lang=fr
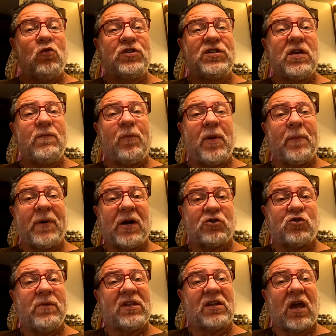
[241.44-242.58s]
Ou s'il ne me plaît pas,
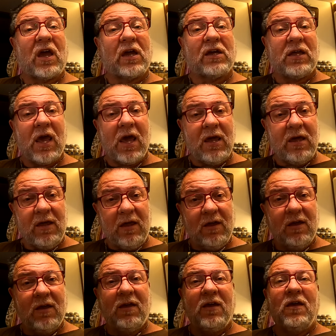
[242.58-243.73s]
je ne mettrai rien.
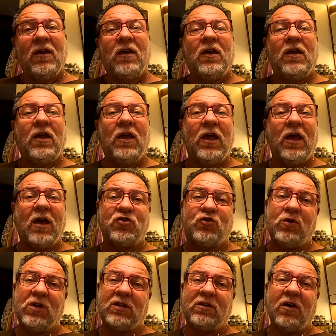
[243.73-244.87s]
Et
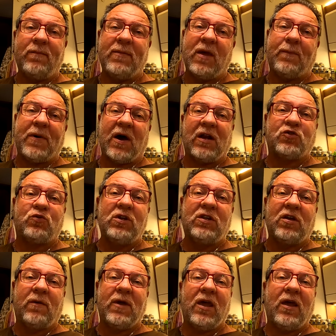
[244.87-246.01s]
ensuite, euh, ben, par la
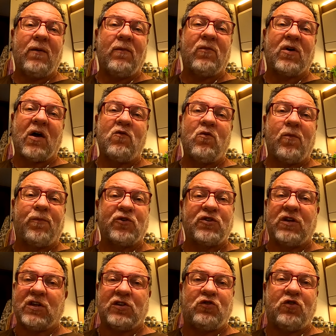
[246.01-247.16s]
suite, euh, ben, quand vous me
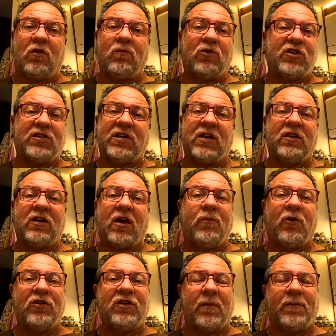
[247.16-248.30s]
posez une question, moi j'essaye d'y
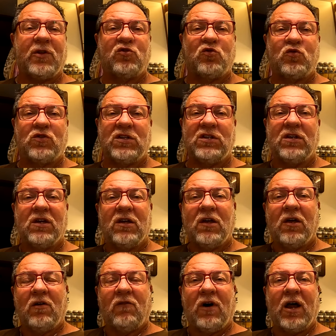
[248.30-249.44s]
répondre, il n'y a pas de souci.
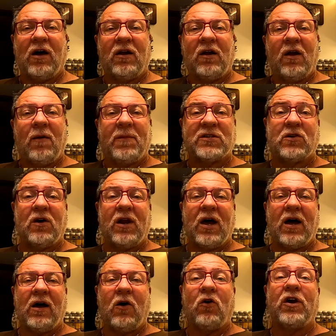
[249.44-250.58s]
Voilà, parce que
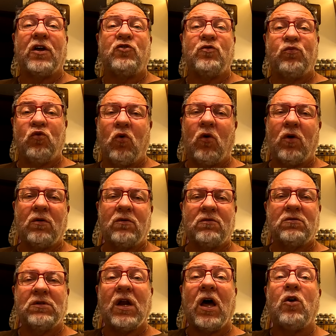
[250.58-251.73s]
là, on a du boulot.
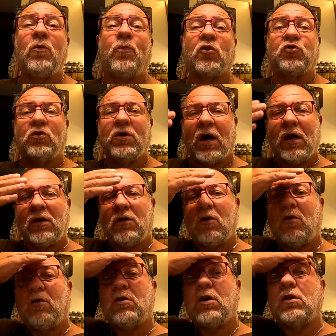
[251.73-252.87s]
Là, le Portugal,
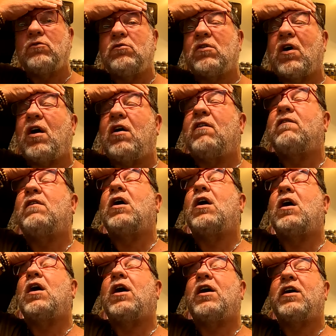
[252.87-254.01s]
on a du
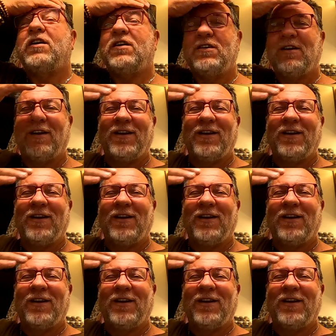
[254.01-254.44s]
travail.